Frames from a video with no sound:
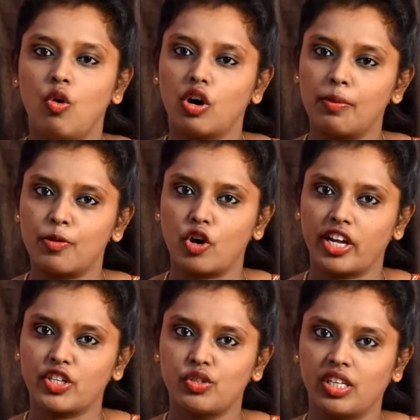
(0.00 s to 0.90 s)
ఒక
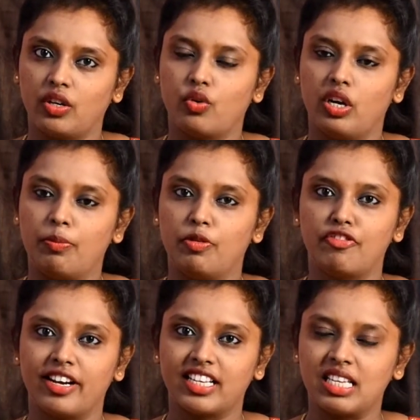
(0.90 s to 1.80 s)
ప్రోడక్ట్ ఉందనుకోండి ఇప్పుడు
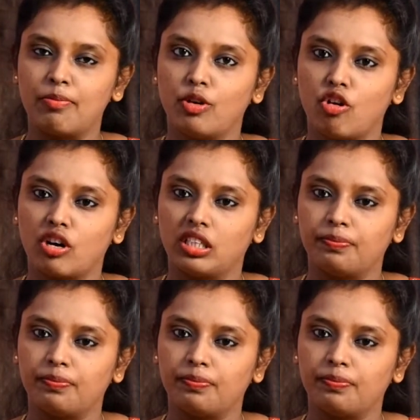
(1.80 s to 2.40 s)
ఫర్ ఎగ్జాంపుల్ ఒక